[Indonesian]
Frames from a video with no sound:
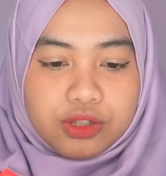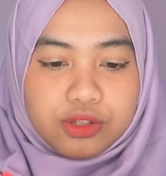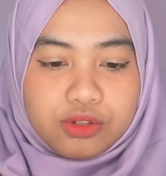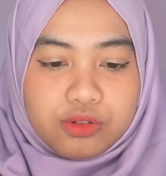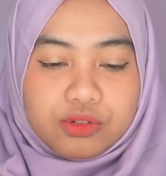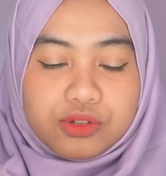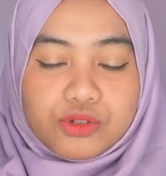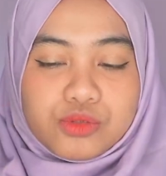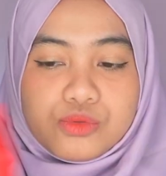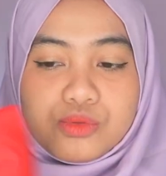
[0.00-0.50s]

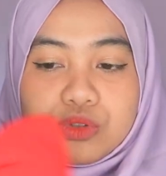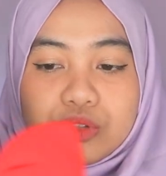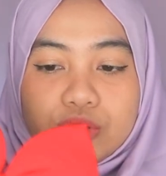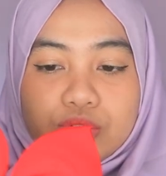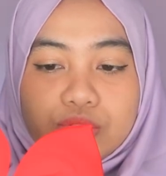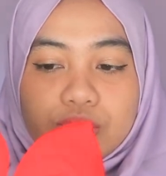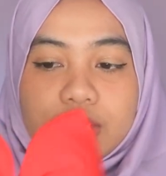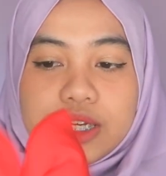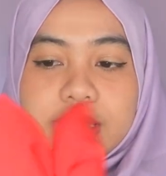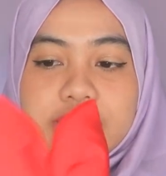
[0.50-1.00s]
Terus
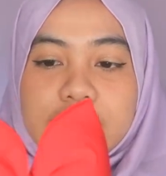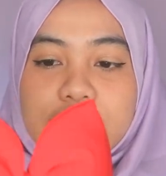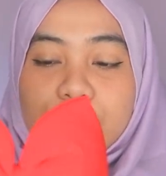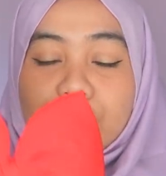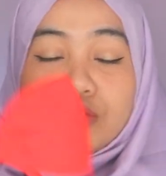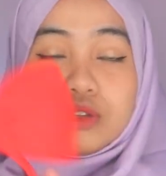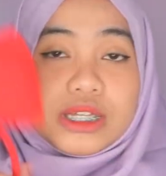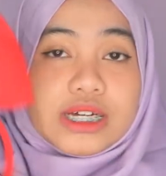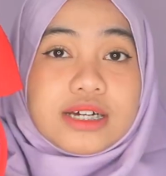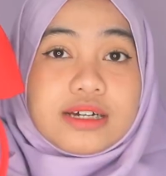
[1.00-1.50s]
untuk ininya
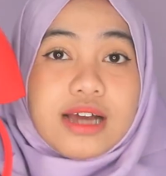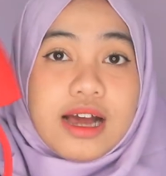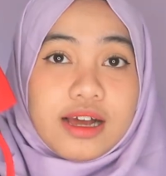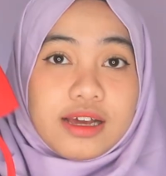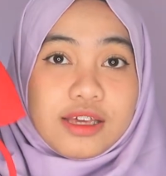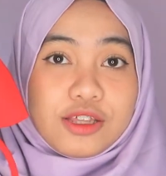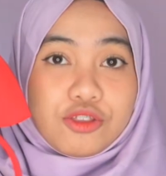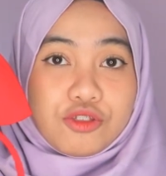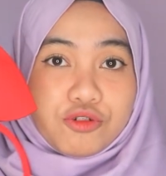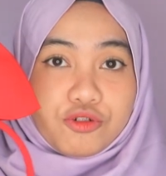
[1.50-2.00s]
tuh
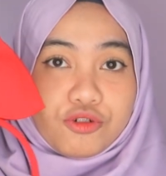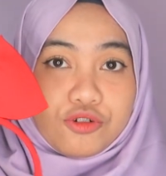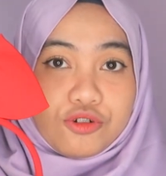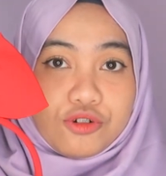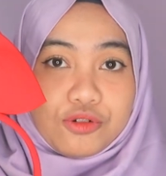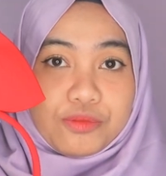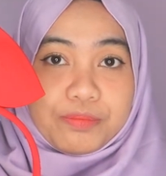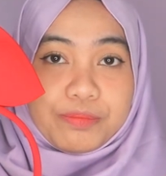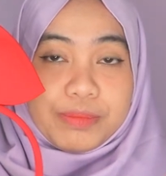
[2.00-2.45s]
tegak gitu,